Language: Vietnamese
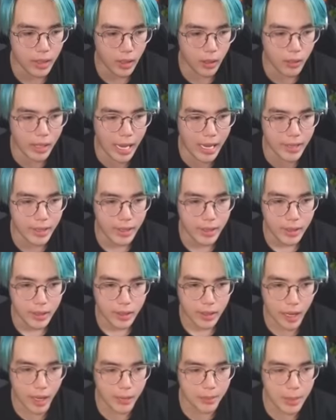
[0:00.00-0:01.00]
ok
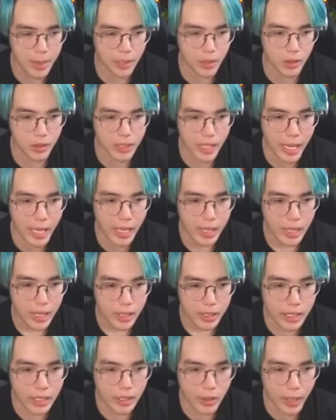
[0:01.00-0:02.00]
rồi bây giờ tôi sẽ
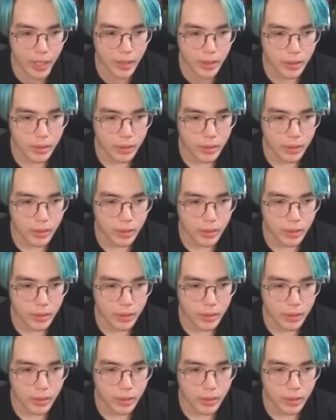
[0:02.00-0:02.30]
dịch chuyển